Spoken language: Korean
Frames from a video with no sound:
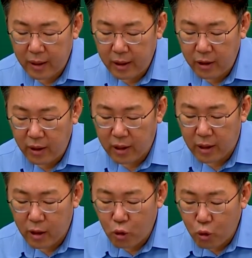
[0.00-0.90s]
이러한
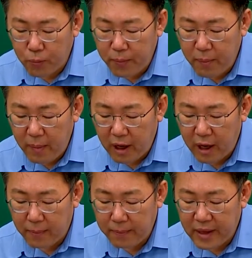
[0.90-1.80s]

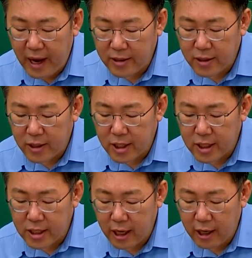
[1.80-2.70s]
우편망의 비약적인
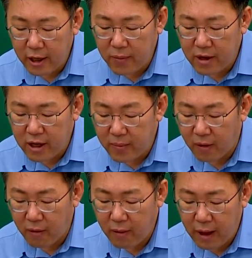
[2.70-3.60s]
신장에 힘을
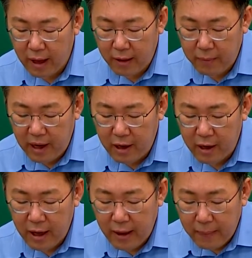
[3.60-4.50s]
입어 매일
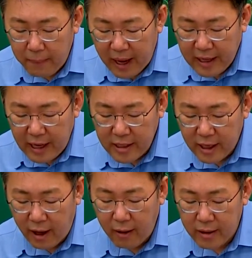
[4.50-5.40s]

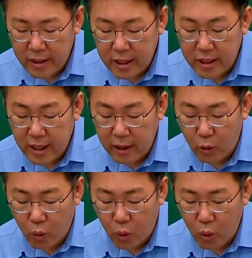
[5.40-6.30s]
배달제가 실시가
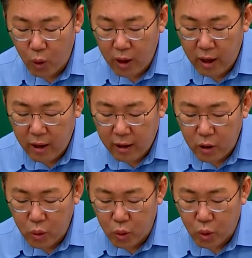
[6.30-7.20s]
되었고
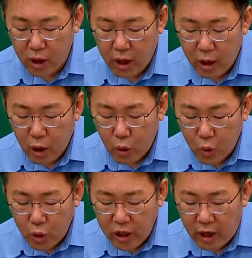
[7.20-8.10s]
그 후
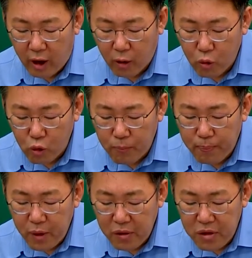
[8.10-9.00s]
우리나라
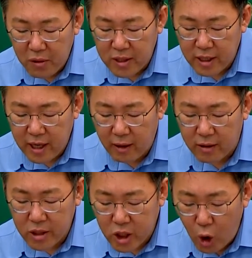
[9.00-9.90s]
우편 역사상
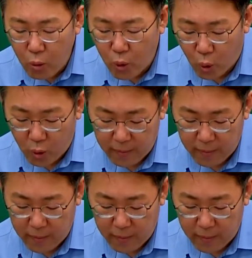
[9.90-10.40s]
처음으로